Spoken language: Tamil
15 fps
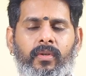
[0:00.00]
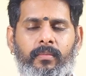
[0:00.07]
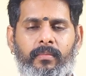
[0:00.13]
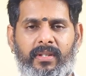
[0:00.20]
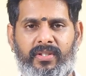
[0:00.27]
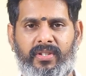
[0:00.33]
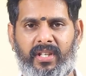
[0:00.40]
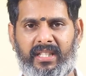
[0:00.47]

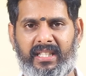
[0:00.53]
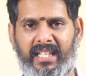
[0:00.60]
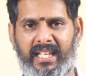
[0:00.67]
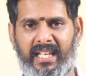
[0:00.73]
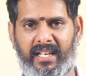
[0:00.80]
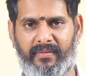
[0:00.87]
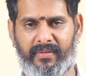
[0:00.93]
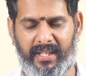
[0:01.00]
ரொம்ப
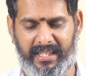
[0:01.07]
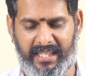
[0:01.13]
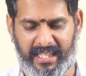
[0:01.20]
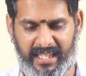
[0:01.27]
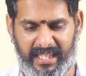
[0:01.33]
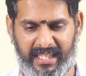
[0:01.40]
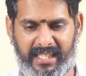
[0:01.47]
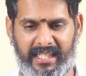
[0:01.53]
ஸ்ரத்தையாக
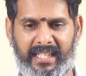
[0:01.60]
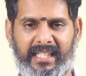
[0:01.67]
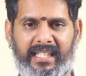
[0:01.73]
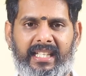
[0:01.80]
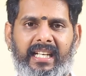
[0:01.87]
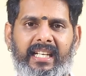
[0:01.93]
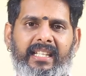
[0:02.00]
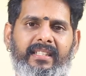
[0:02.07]
விரதங்கள்
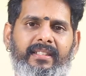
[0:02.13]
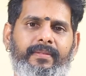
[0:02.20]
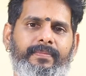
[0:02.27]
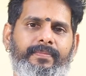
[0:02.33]
இருக்கிறது நல்லது